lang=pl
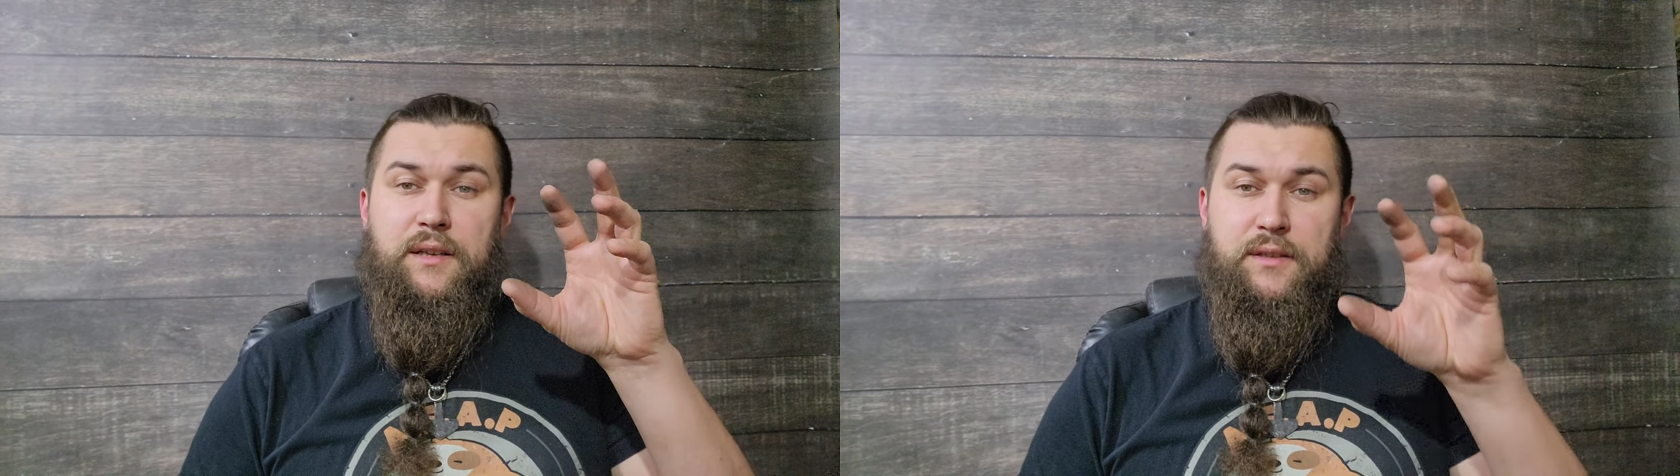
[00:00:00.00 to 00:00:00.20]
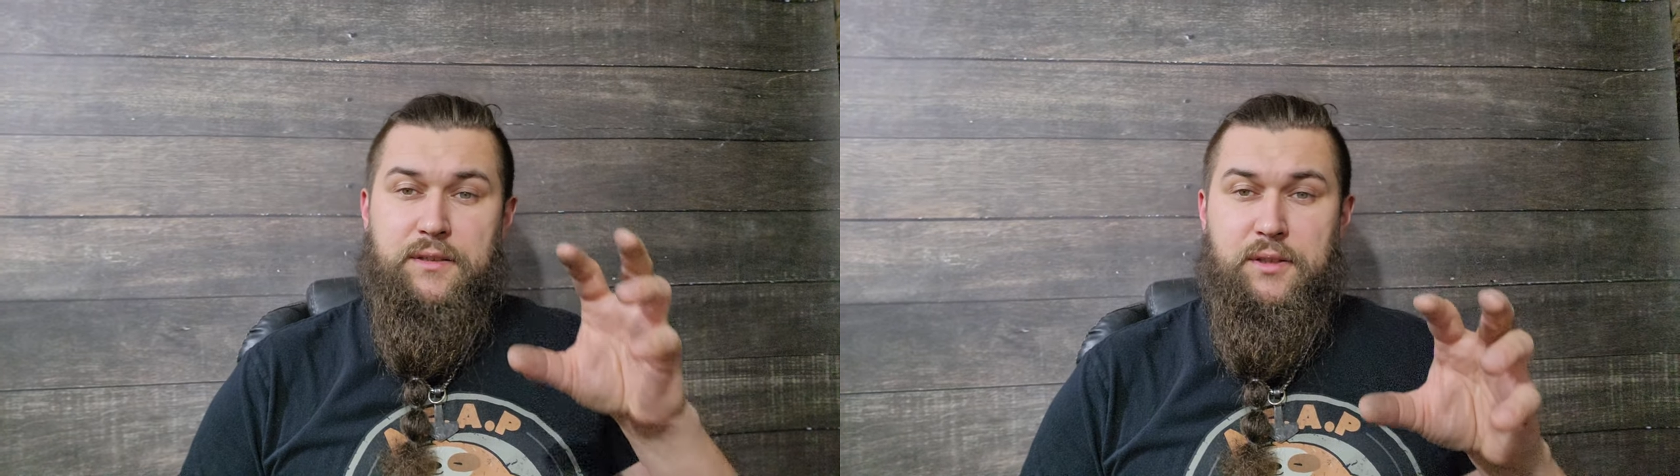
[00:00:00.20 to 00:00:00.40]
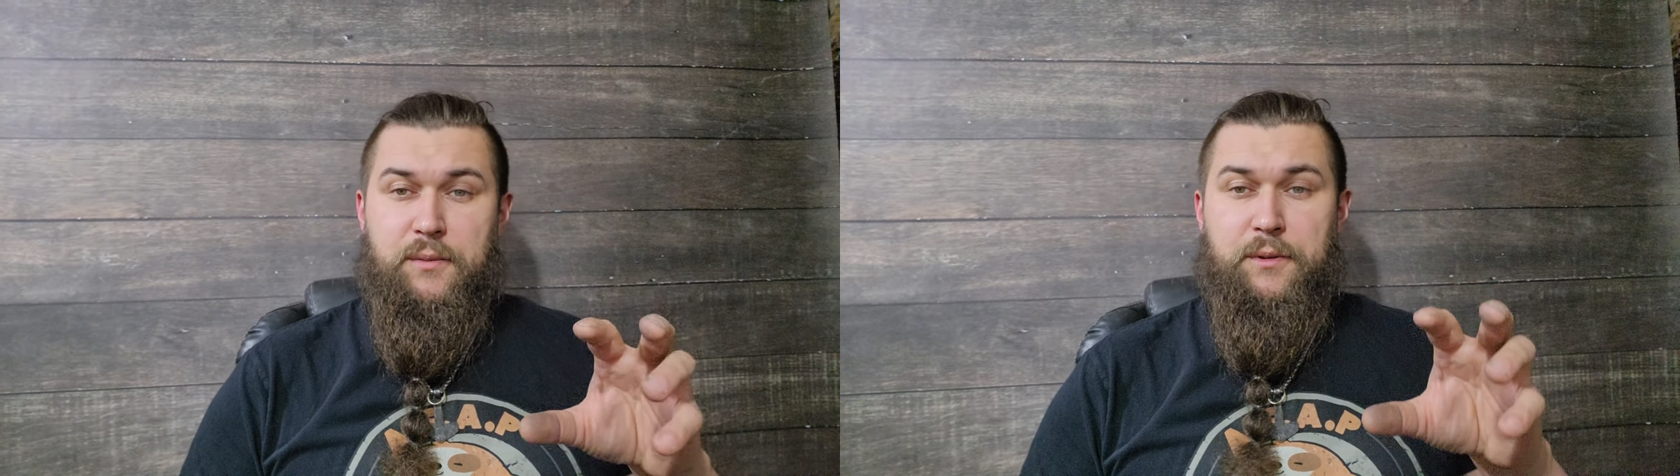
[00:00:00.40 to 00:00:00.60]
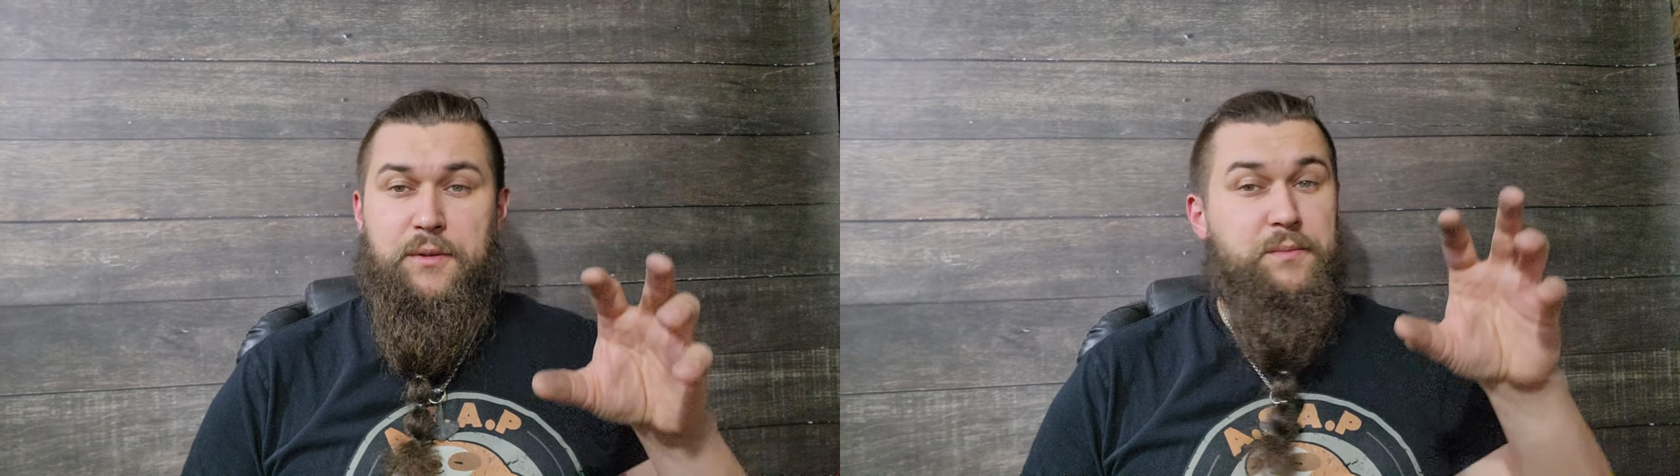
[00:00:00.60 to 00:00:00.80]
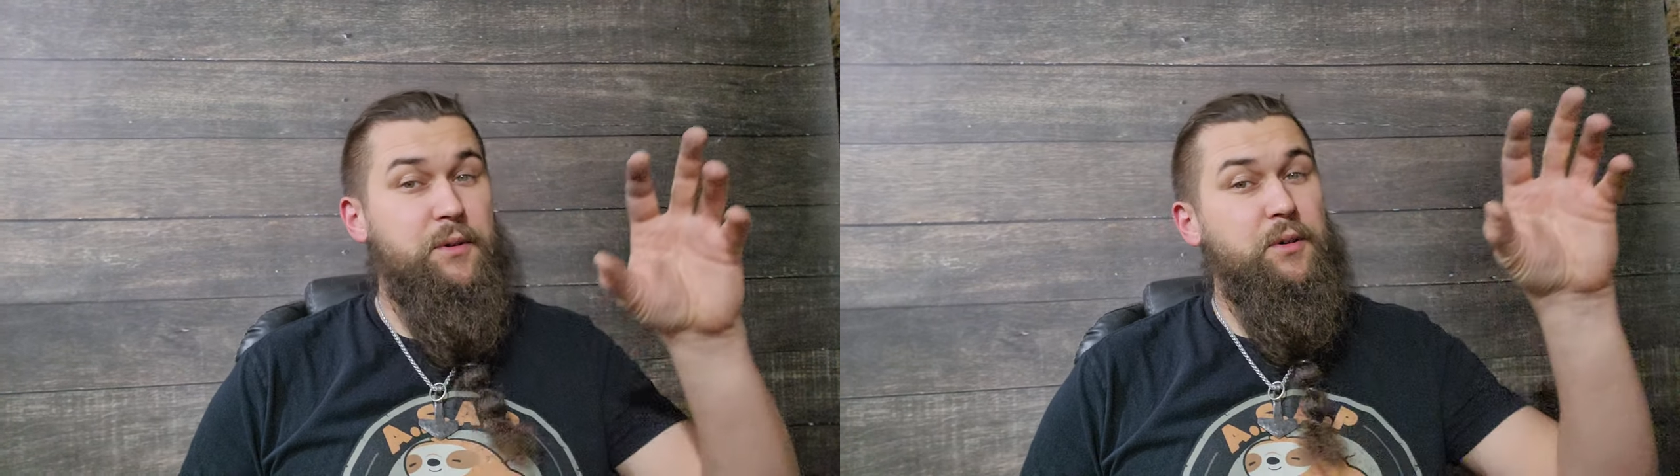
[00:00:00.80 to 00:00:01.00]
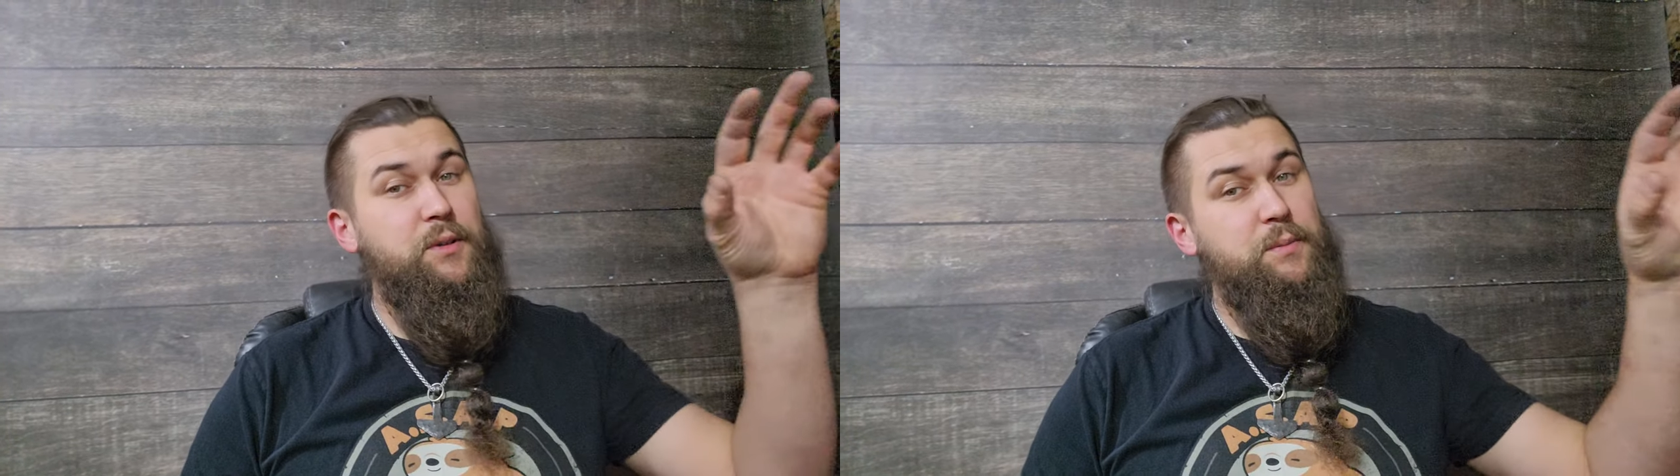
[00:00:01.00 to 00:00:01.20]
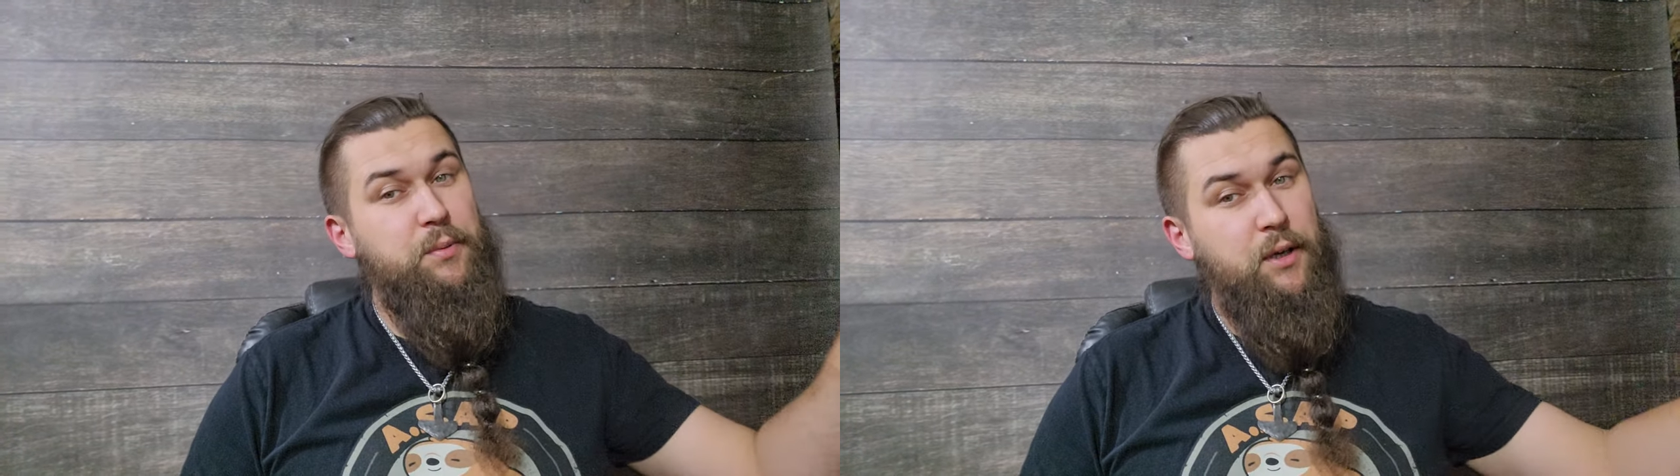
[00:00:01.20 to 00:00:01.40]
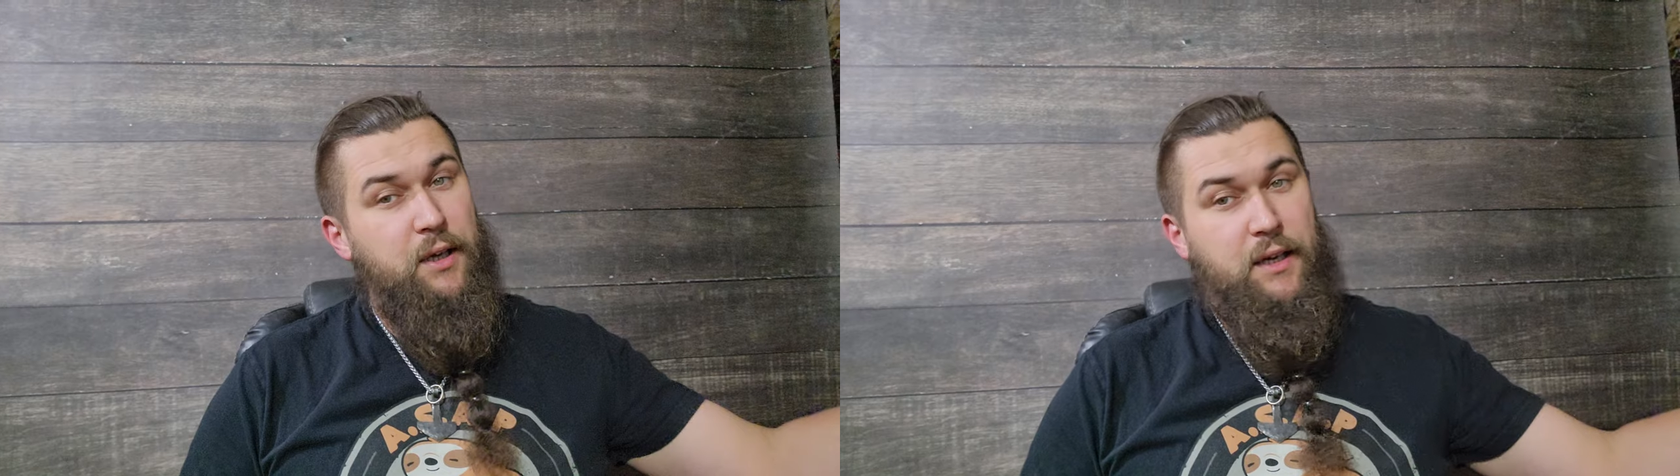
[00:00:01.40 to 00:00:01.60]
zrobiliśmy od
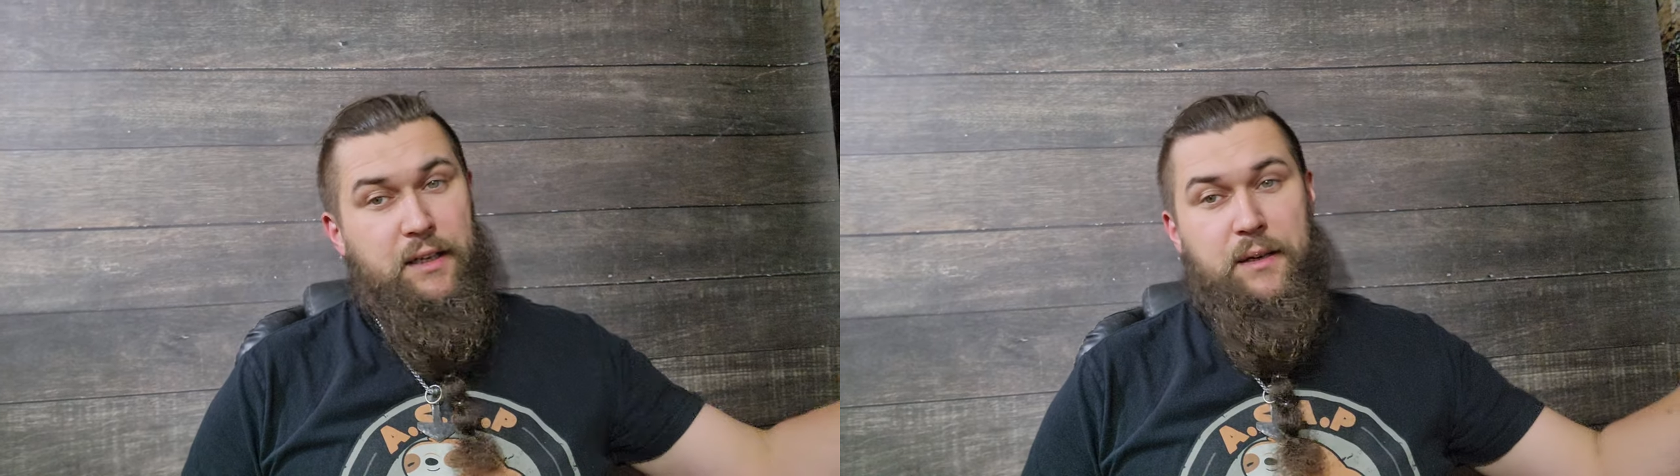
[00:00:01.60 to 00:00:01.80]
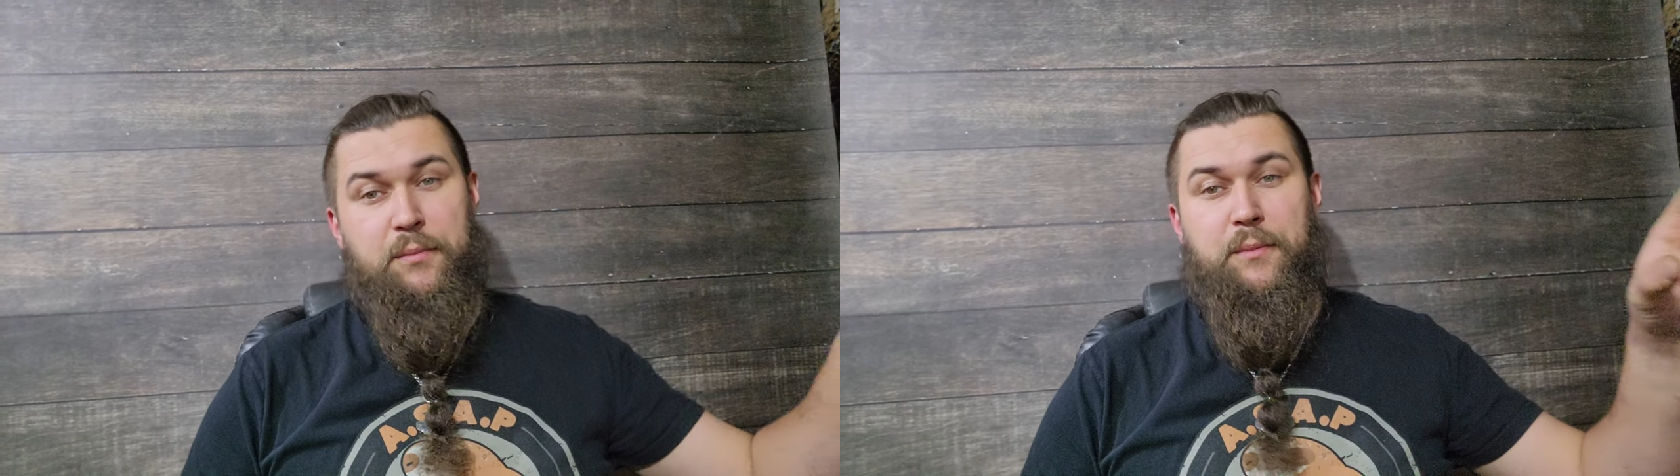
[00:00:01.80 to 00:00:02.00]
pojechania po